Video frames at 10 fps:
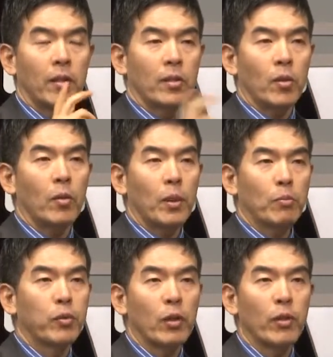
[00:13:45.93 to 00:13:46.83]
처음에
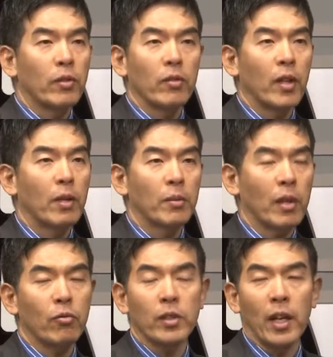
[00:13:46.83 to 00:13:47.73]
부사수 했던 사람은
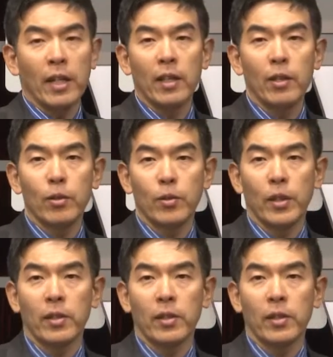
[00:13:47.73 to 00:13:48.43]
사수를 잘 안 하려고 그래요.